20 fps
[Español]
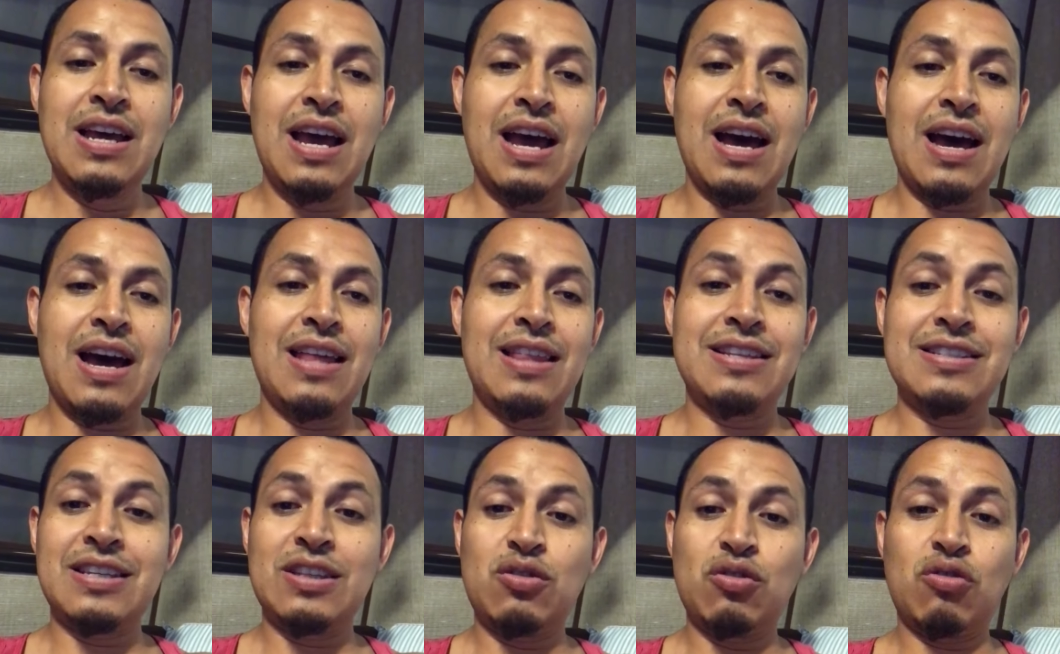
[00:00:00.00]
ah,
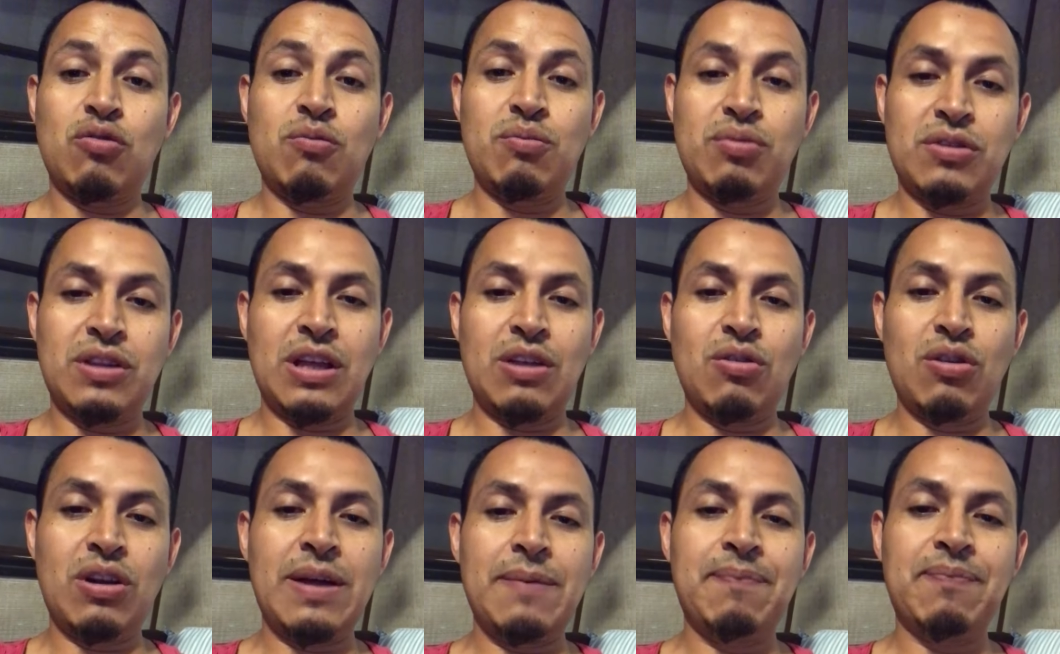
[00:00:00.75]
desde tu
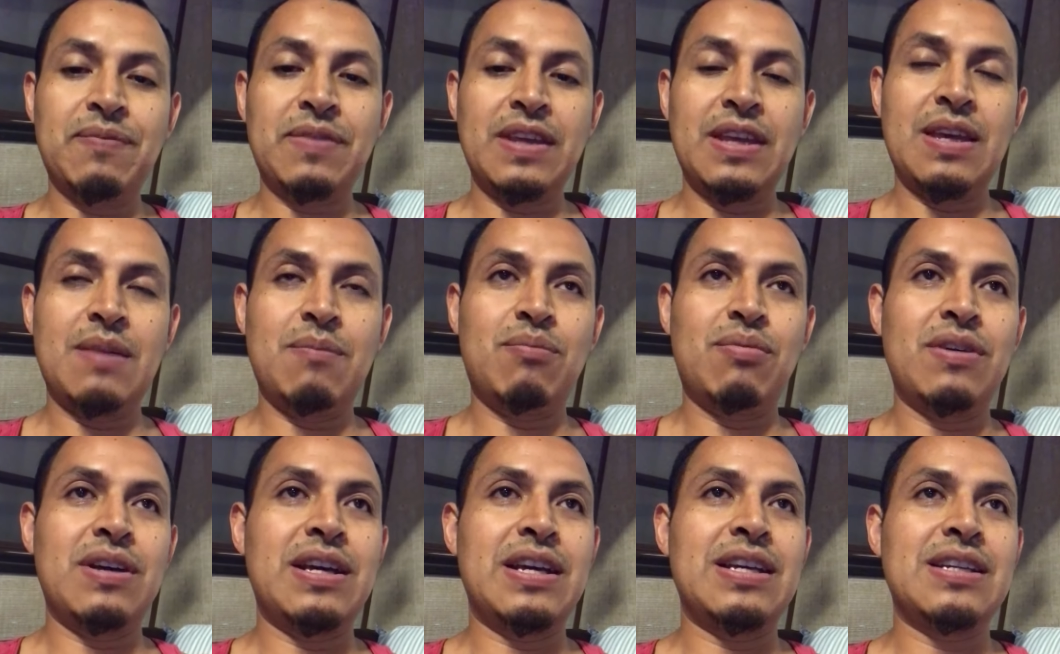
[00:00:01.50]
computadora. Y
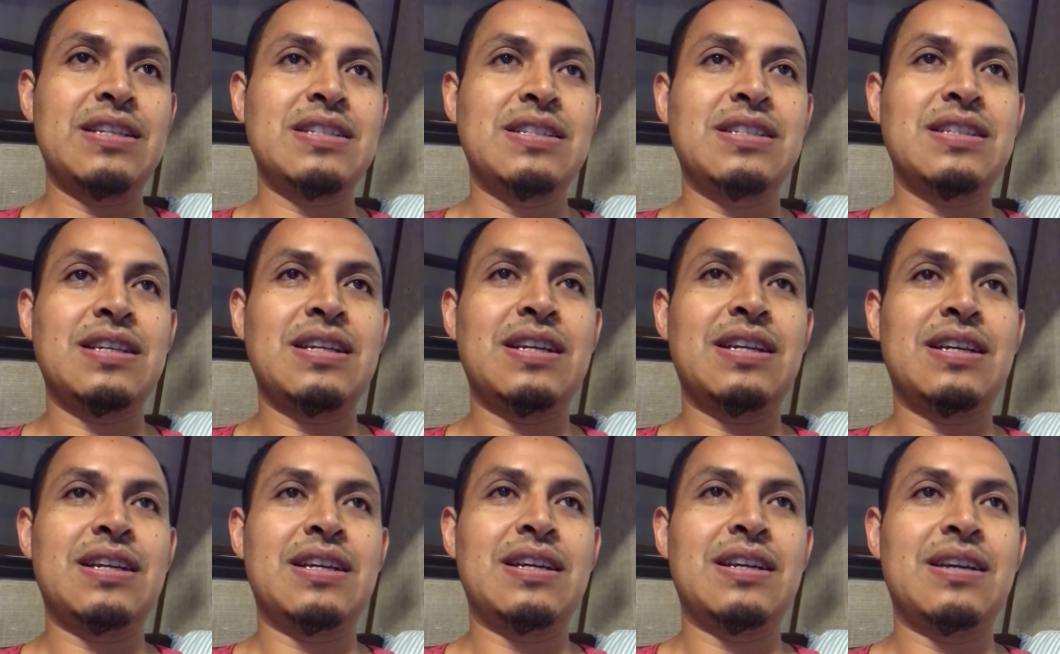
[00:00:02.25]
pues
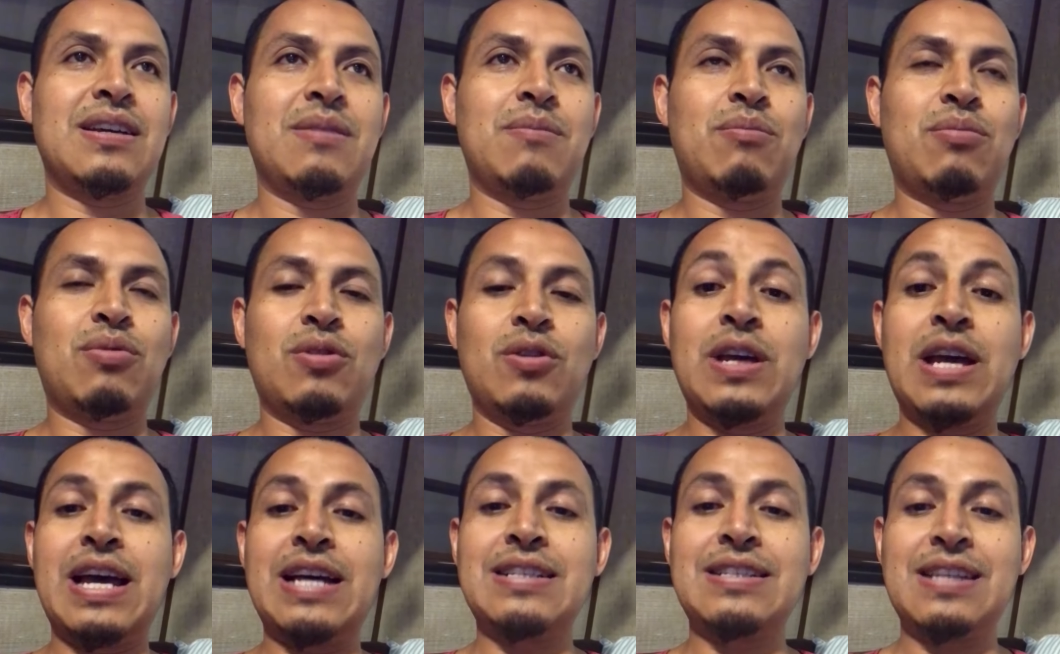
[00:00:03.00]
ah,
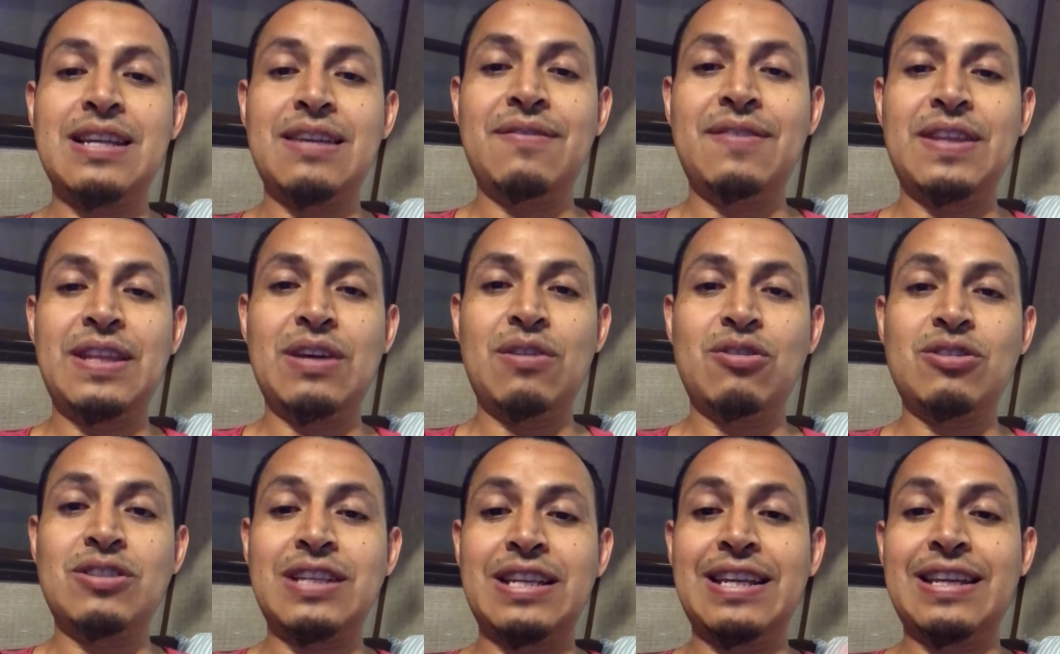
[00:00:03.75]
voy a hacer
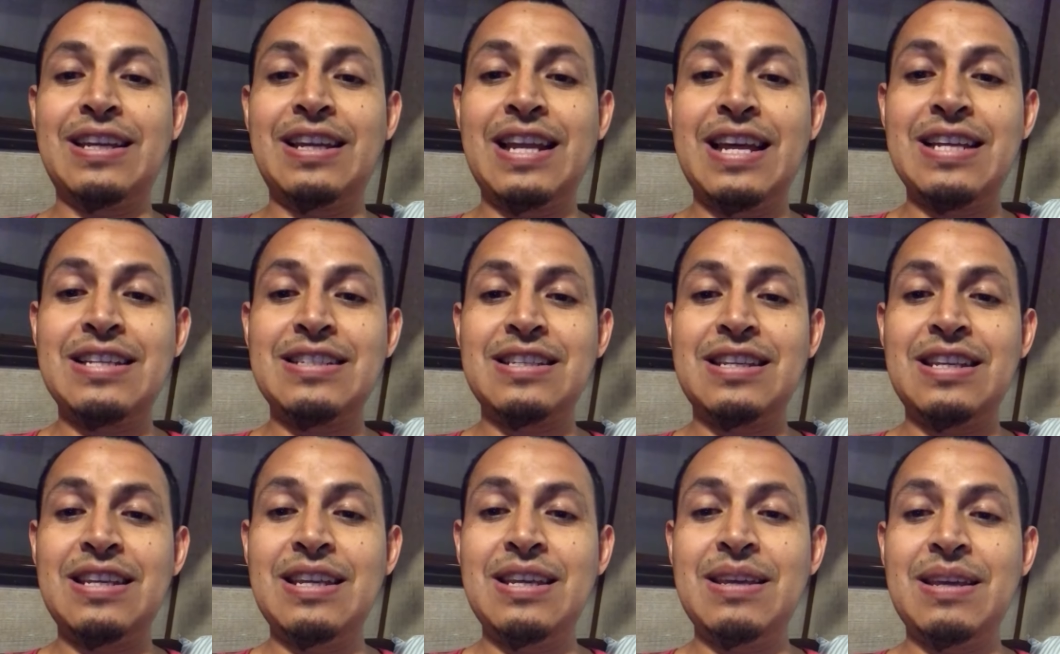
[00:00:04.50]
videos en inglés
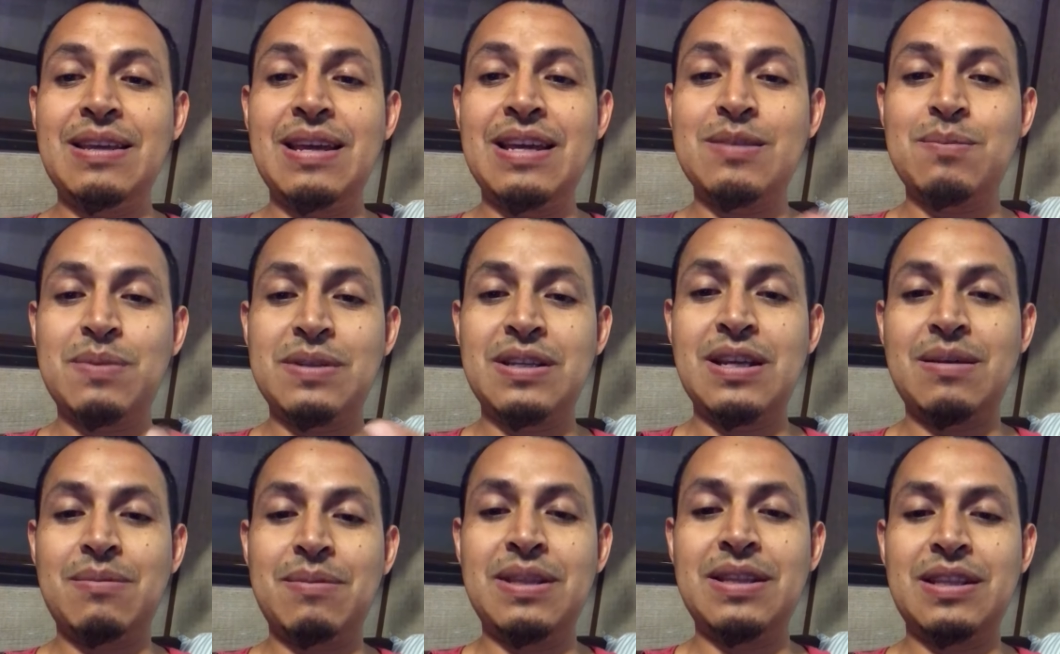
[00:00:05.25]
y
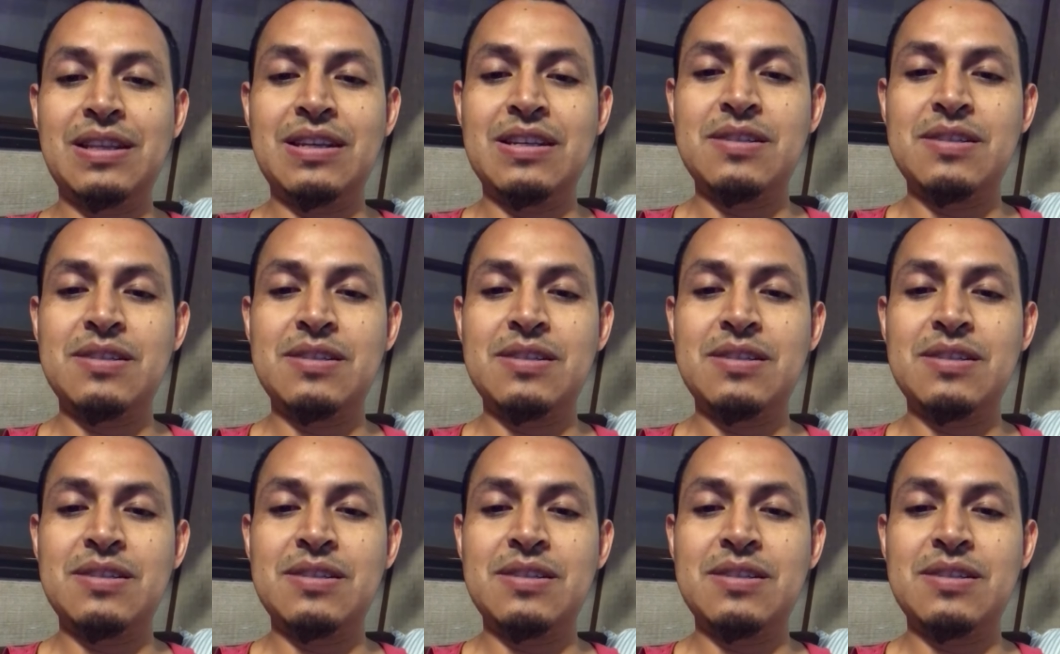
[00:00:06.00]
especialmente en